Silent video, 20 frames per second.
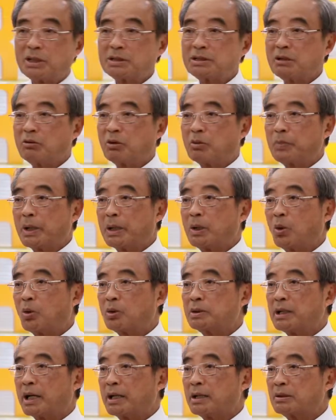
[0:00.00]
ไม่ใช่ว่าไปลง
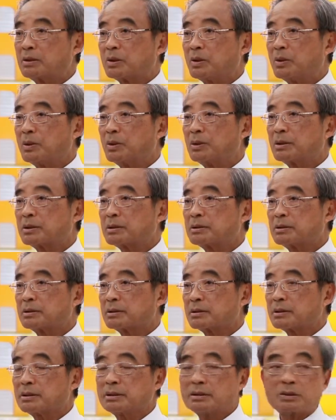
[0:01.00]
ใหญ่โตแล้วก็
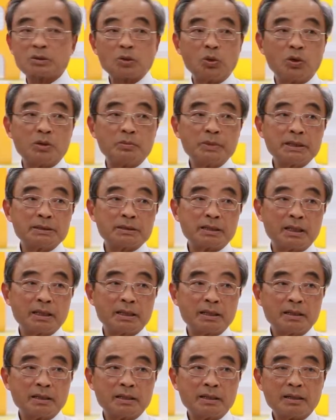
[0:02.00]
เกินตัวไม่ใช่
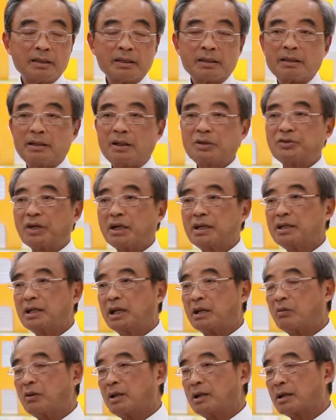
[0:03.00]
แล้วสังเก
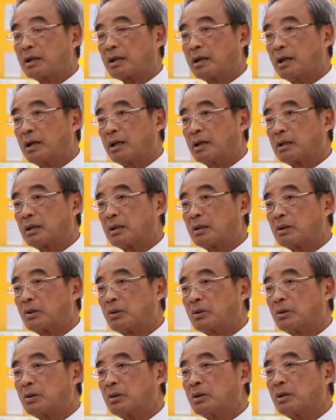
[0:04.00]
ตว่าการล
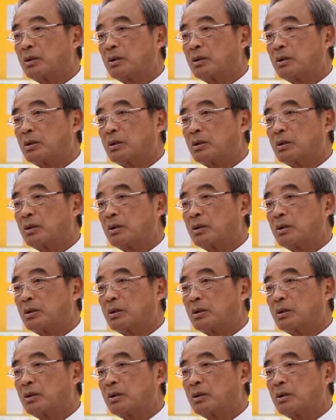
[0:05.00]
ง